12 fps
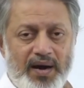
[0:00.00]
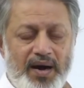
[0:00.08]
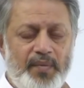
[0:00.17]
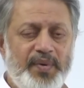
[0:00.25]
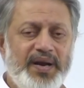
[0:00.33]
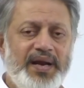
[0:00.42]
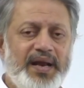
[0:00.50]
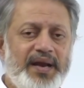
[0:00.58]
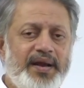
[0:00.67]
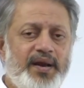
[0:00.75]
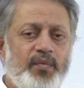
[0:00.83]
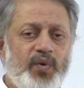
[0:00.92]
அப்படின்னு
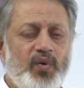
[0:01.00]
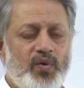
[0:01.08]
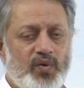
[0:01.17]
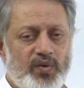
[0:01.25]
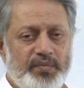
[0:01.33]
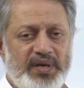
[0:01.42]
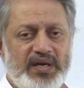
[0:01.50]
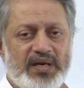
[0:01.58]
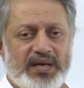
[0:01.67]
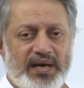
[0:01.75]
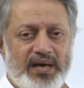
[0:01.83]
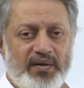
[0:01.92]
என்னென்னமோ
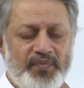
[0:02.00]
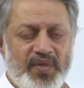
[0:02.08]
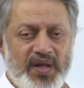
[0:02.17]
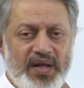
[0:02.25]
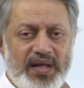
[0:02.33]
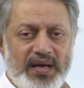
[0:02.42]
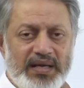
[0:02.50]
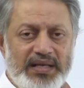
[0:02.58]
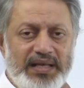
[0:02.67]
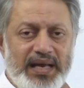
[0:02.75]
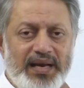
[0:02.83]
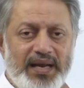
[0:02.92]
மிருகங்கள் இது
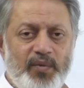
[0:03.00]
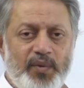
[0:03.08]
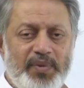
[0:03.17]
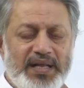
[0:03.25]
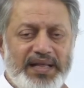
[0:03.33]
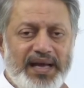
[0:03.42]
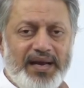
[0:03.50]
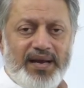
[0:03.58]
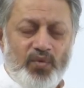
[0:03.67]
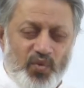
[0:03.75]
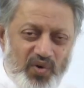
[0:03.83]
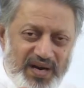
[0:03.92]
எல்லாமே பார்த்தீங்கன்னா
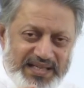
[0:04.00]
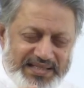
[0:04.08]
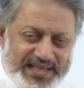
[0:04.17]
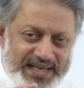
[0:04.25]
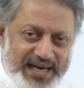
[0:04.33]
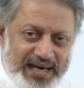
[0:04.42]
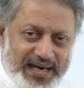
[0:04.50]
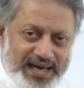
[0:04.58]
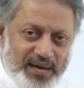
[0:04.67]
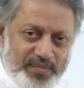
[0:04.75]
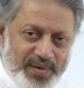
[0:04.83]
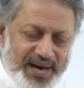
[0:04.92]
உணர்ச்சிகள்ல
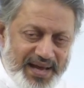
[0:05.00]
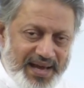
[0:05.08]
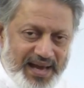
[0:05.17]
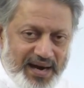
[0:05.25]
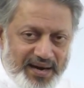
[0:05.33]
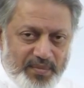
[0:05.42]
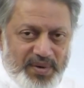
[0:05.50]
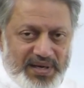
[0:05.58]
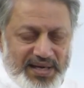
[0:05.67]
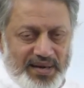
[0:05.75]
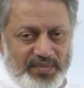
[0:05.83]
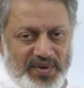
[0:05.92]
அப்படியே
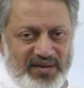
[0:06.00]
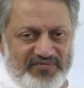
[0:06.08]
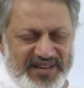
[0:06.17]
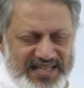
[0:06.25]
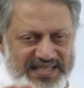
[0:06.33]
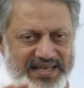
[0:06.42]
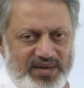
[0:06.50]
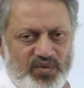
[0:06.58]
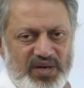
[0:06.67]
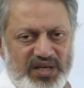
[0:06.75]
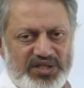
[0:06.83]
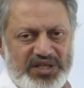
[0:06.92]
அடபட்டாப்புல ஃபிக்ஸட்
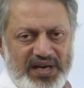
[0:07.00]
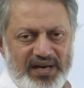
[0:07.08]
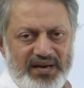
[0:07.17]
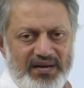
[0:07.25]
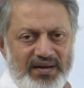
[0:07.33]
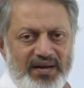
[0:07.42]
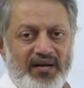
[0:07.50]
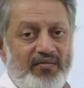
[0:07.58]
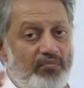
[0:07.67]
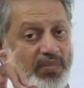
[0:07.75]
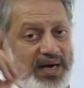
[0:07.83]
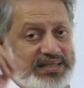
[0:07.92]
உணர்ச்சிகள்
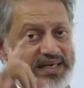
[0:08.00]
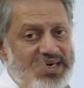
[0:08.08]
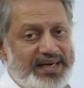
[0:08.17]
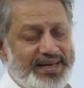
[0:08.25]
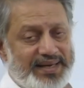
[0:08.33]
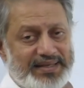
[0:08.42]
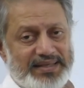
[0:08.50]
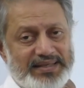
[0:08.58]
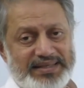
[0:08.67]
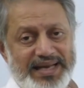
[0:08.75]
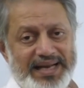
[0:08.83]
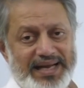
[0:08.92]
பாஷை கிடையாது
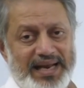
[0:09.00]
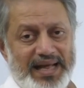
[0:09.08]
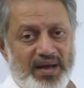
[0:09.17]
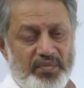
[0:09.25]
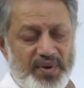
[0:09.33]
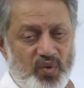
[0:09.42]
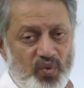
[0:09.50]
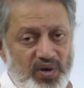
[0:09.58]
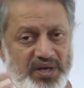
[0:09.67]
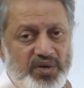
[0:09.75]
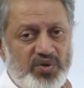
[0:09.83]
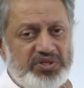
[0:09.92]
சேர்க்கலை அப்புறம் உள்ள
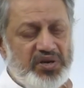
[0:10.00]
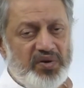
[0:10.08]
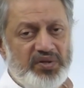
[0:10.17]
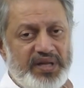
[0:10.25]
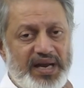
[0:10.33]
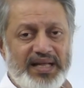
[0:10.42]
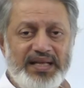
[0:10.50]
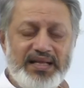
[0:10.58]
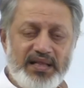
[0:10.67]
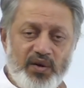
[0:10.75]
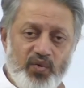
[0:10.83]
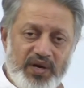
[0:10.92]
யோசிக்கிறோம் தெரியாது
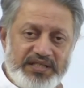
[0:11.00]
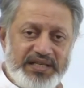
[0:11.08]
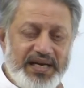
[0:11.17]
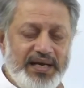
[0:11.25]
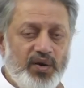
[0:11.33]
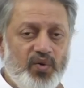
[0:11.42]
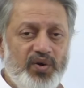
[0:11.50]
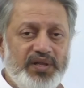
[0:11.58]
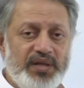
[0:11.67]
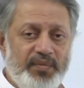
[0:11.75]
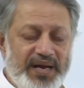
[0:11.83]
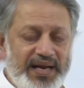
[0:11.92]
இந்த உணர்ச்சியா இருக்கும் இந்த
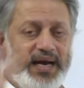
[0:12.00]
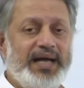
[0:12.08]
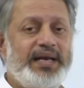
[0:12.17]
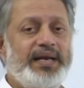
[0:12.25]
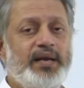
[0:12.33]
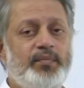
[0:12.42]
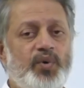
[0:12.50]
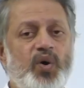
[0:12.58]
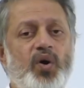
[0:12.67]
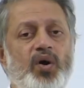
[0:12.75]
மாதிரி யானை நம்போ